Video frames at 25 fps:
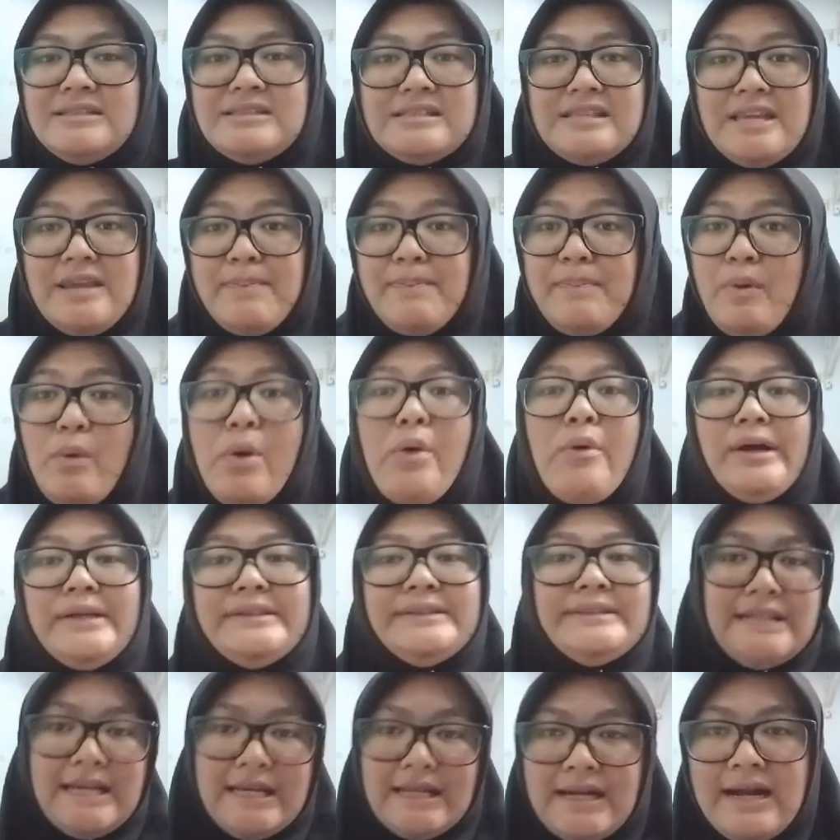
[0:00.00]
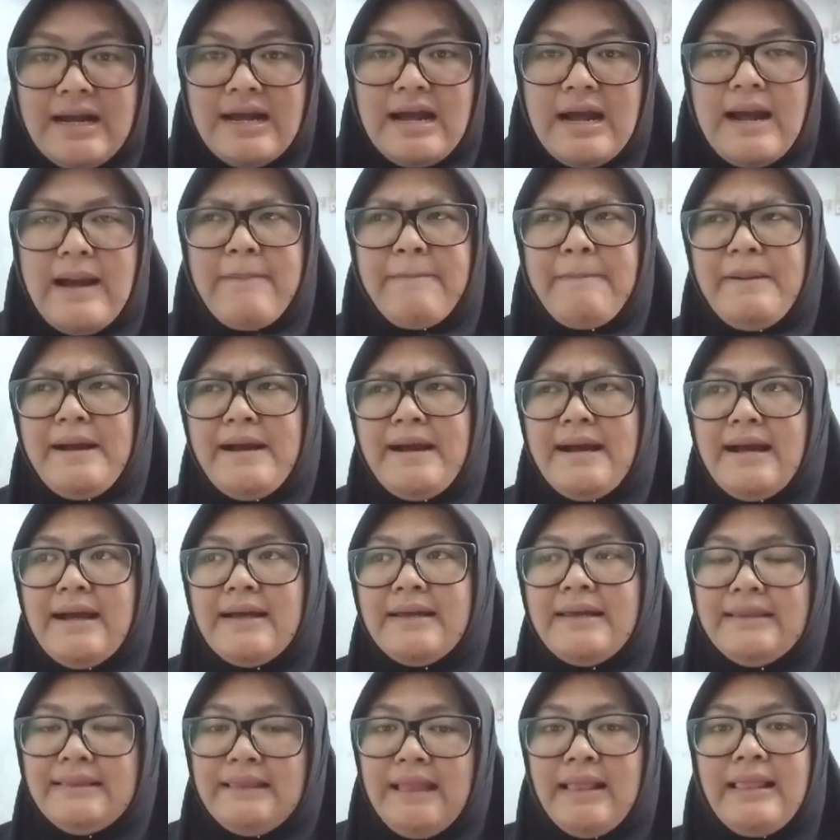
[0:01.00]
si pewawancara apakah
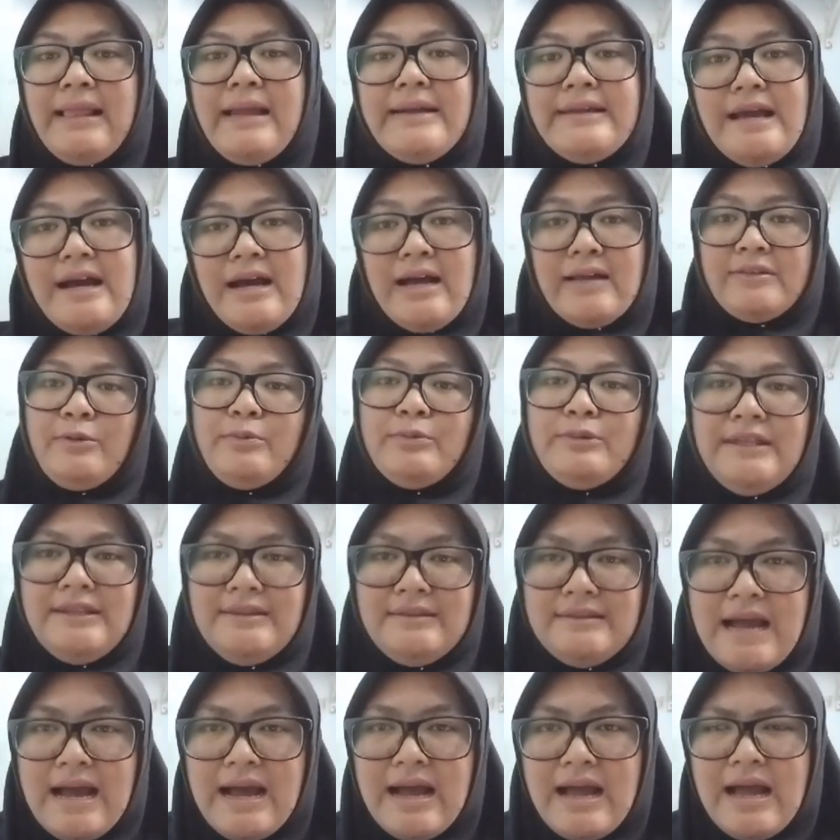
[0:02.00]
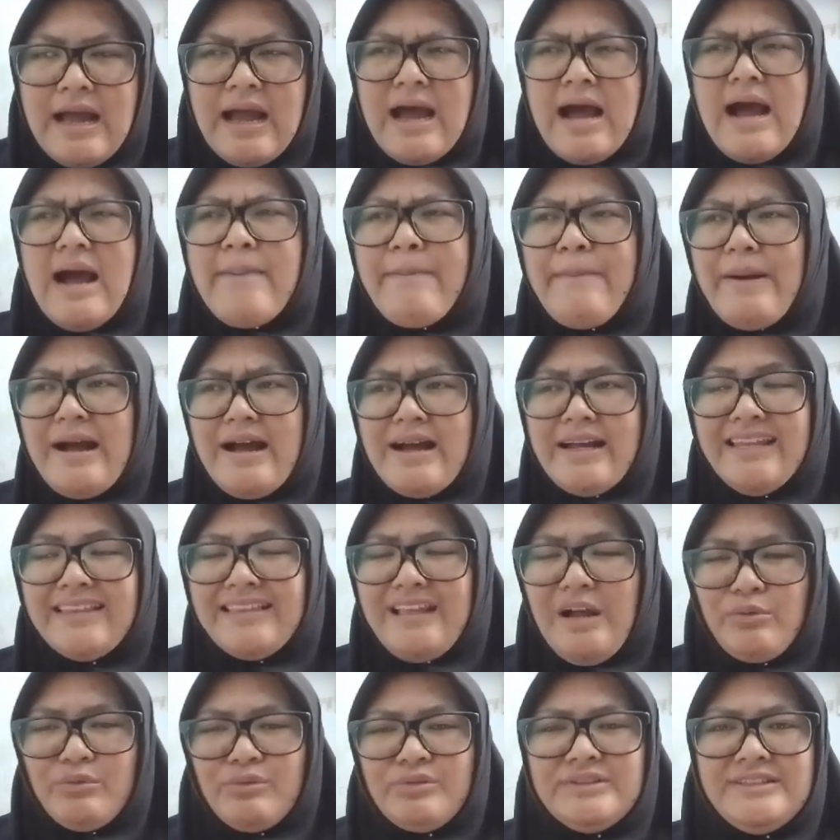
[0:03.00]
kita layak atau tidak apakah
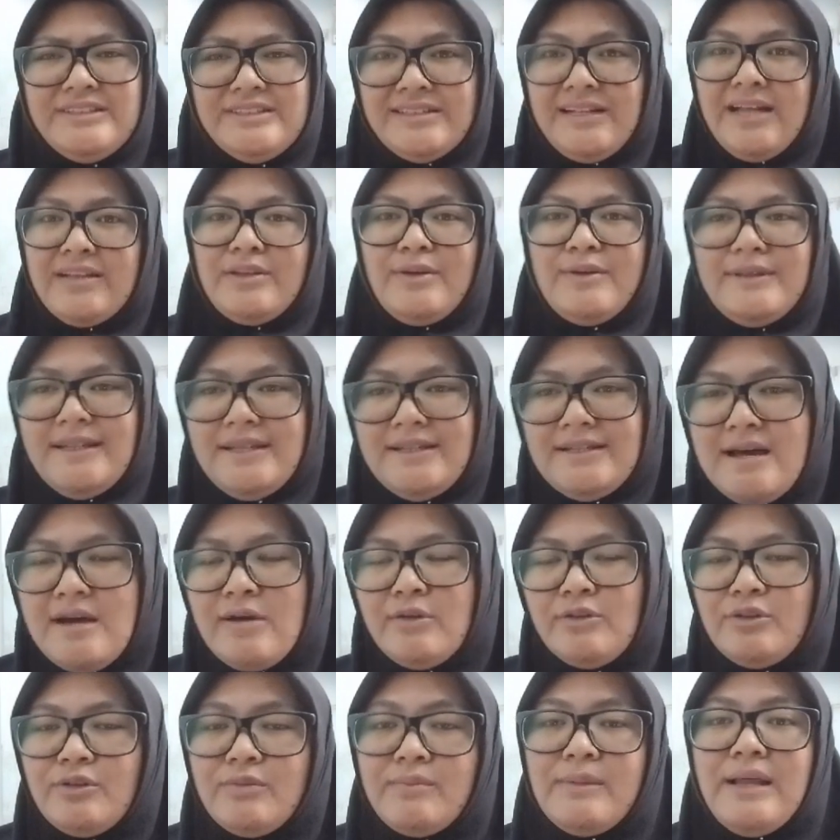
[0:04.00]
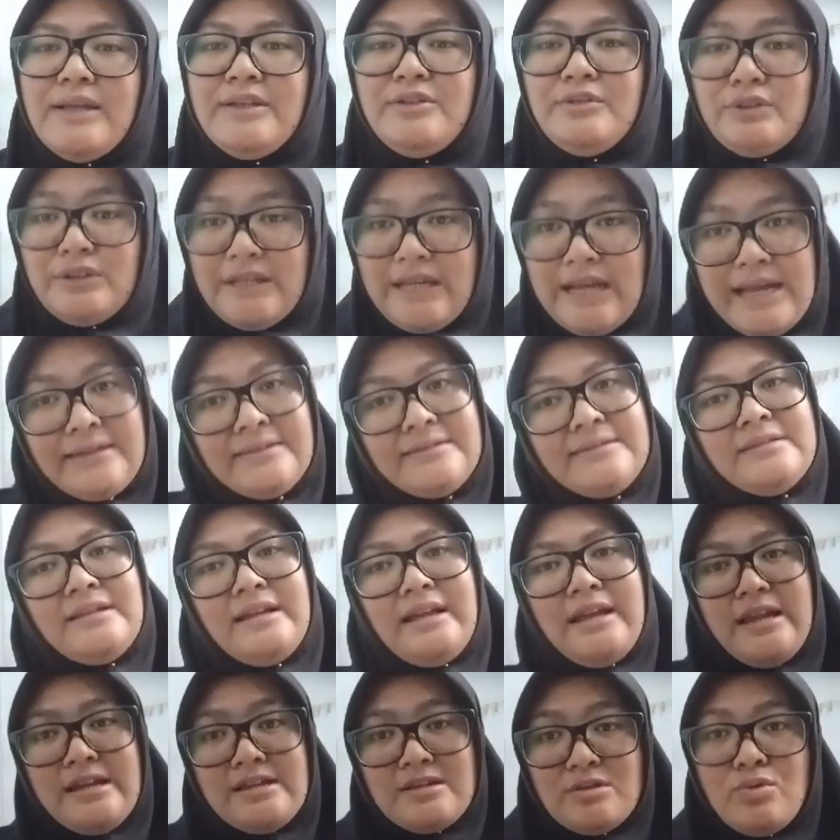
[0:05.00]
kita urgent atau tidak untuk melanjutkan
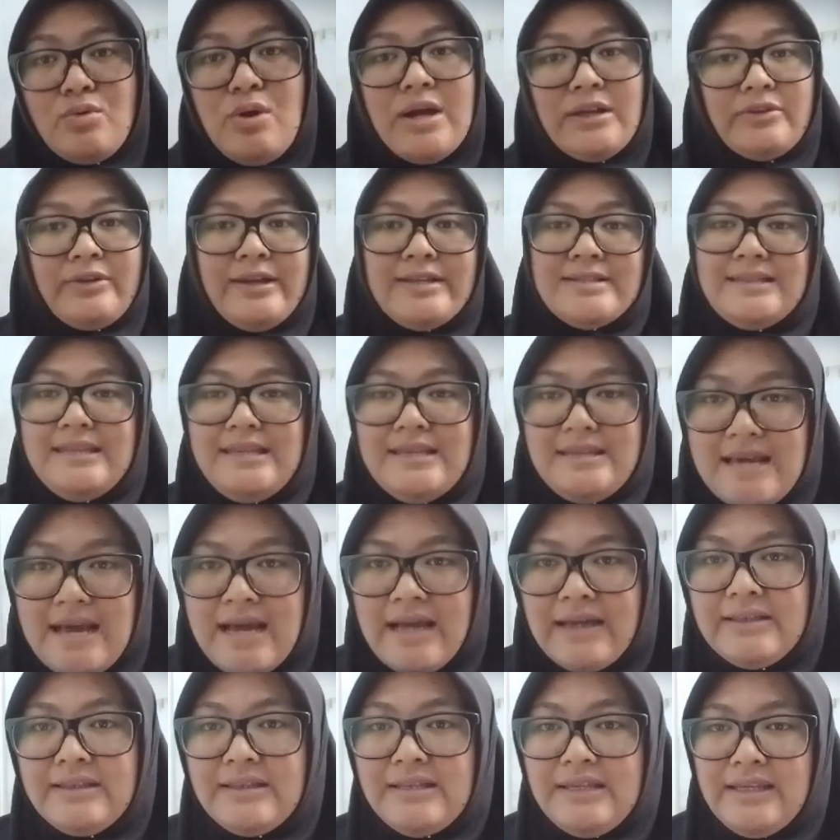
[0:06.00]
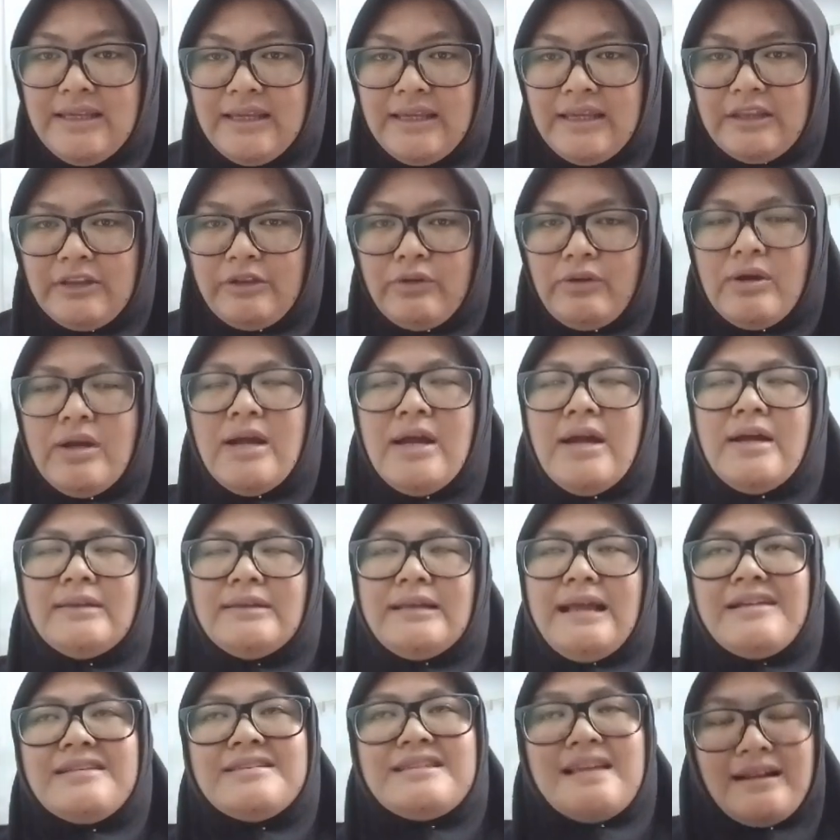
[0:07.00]
S2 atau S3 ini gitu.
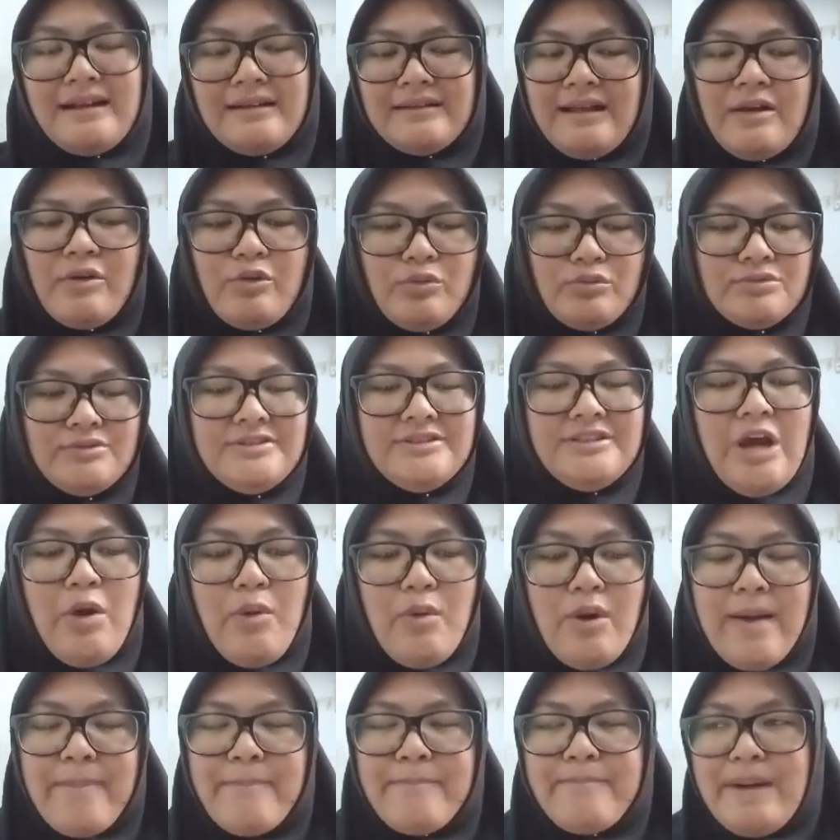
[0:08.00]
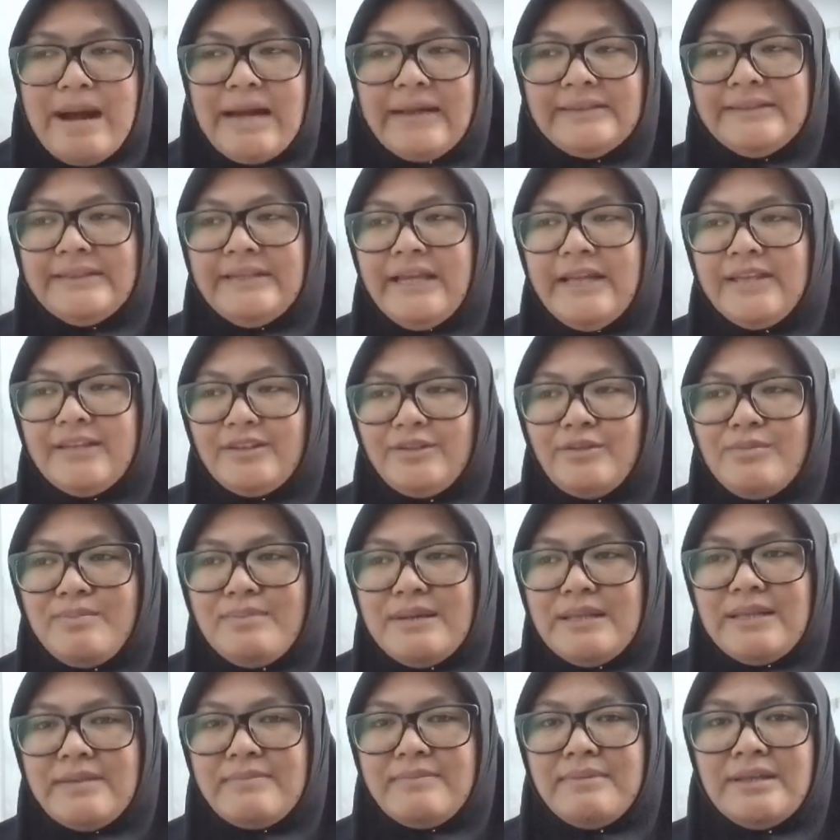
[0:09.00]
Nah, saran aku jawabannya itu
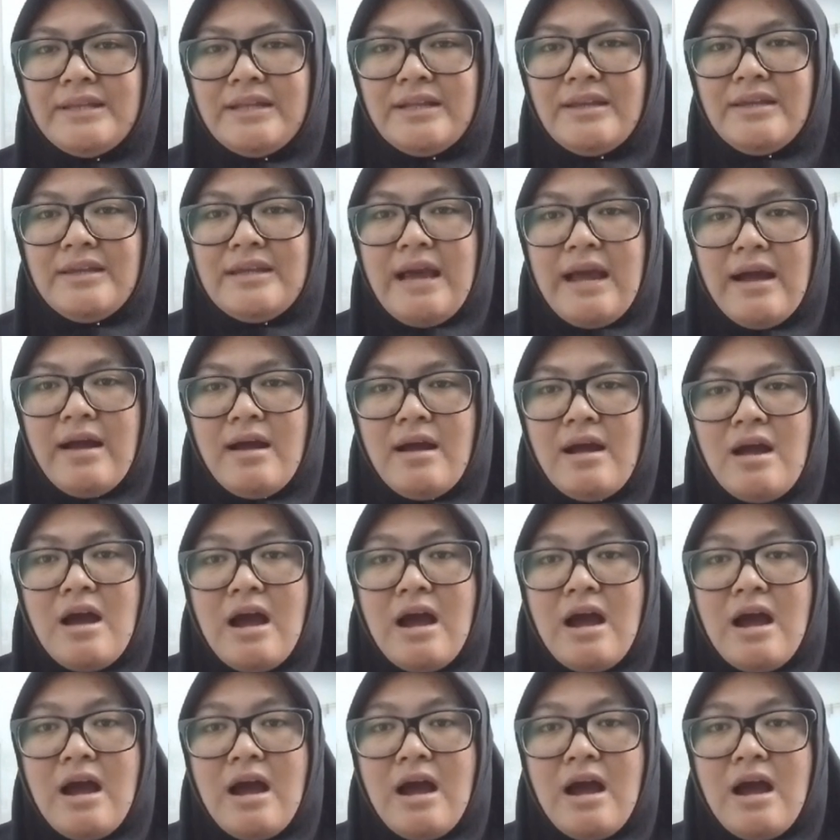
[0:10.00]
benar-benar yang